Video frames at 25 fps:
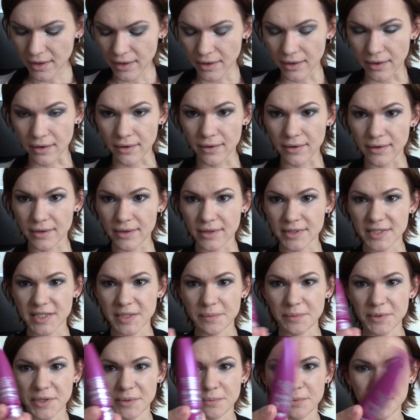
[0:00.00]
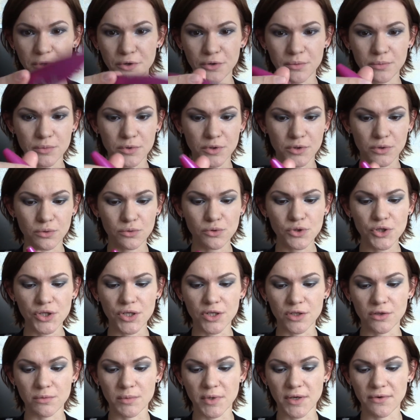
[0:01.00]
А, теперь берем тушь.
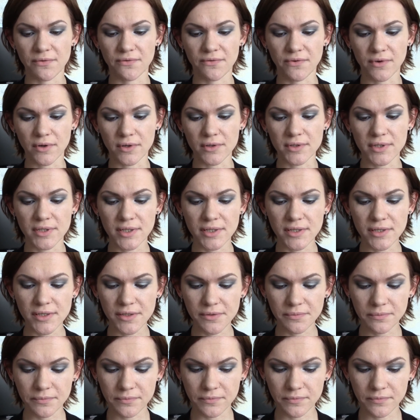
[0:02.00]
Это у меня Falsies.